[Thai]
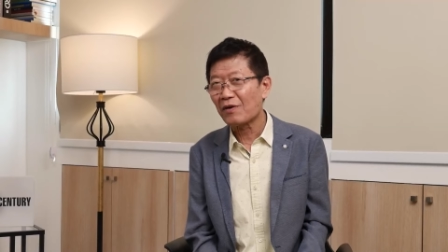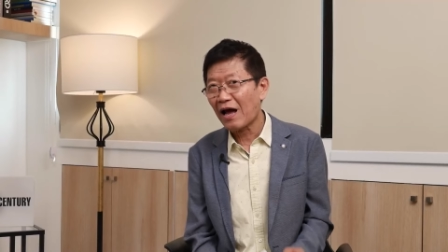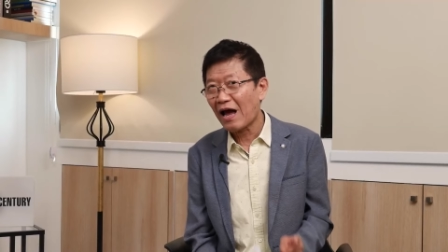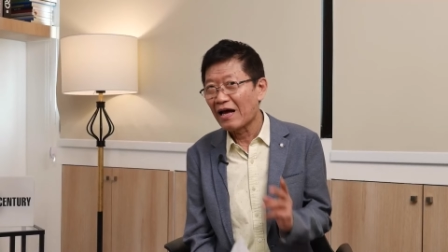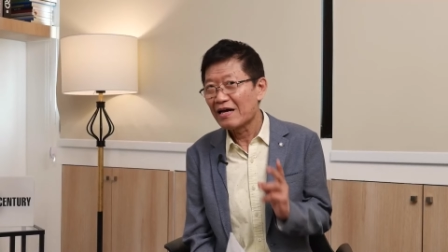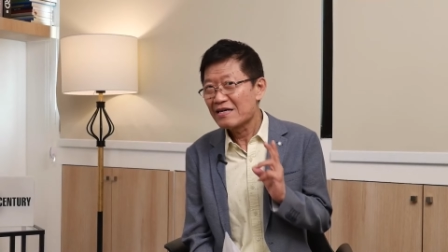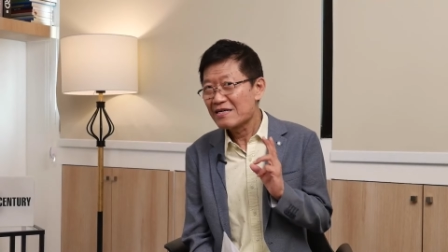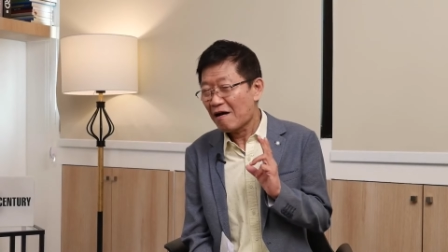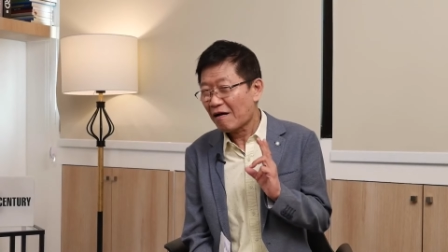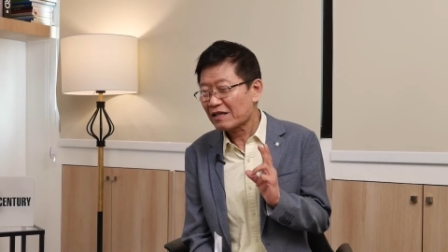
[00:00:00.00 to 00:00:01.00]
หน้า
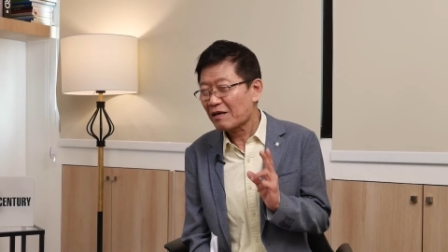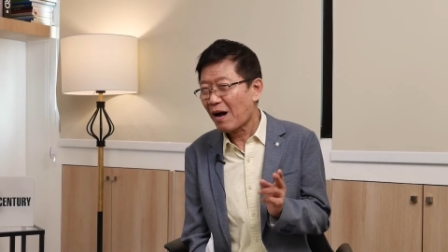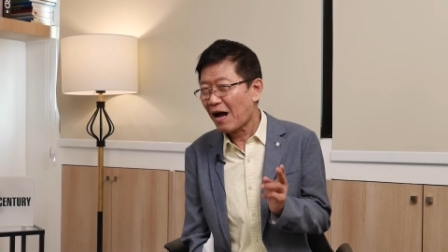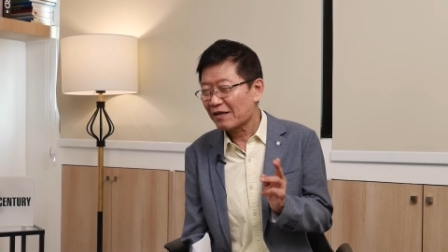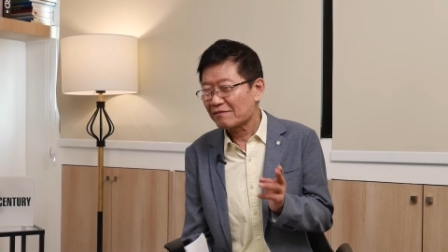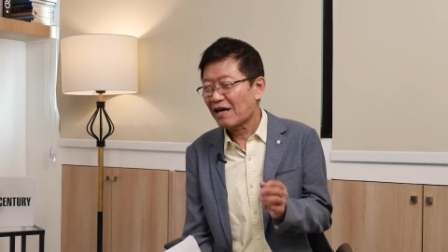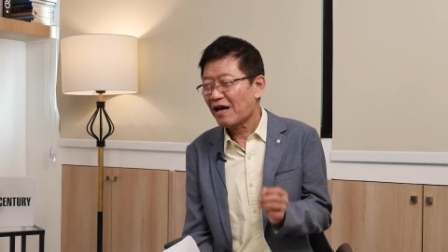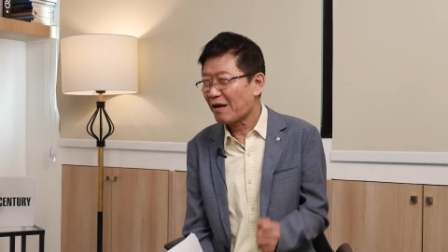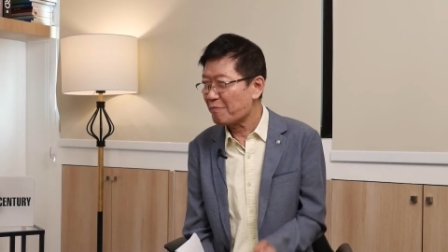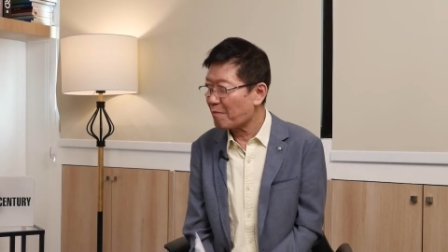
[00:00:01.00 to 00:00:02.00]
รัฐบาลท
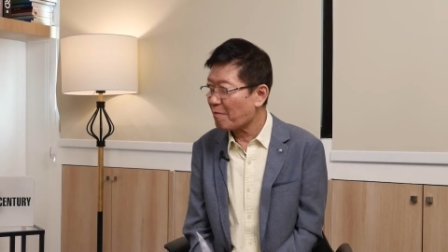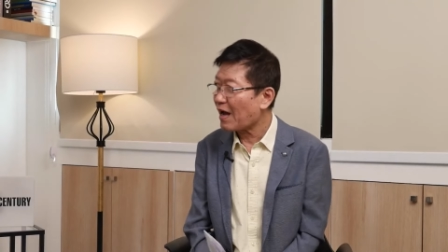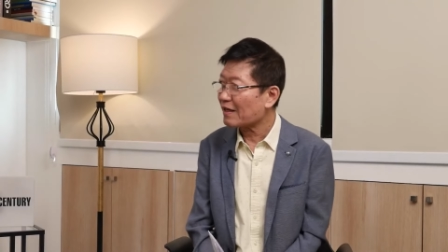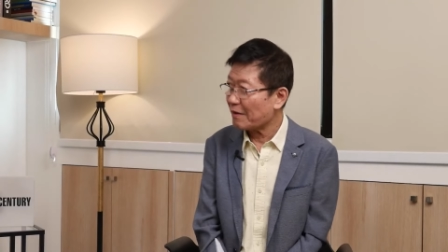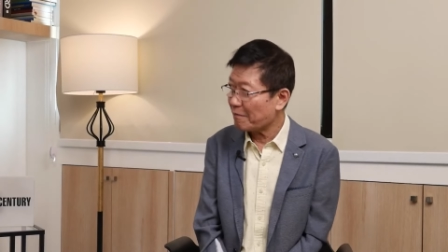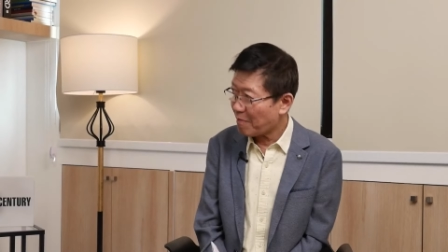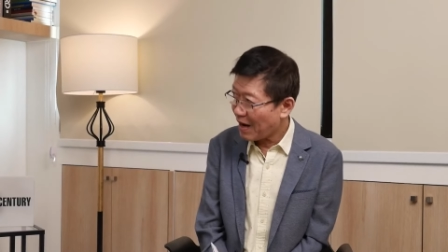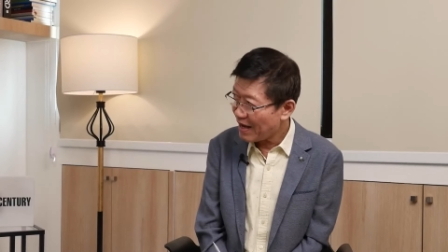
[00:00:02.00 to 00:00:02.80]
หารเมียนมาติดไหม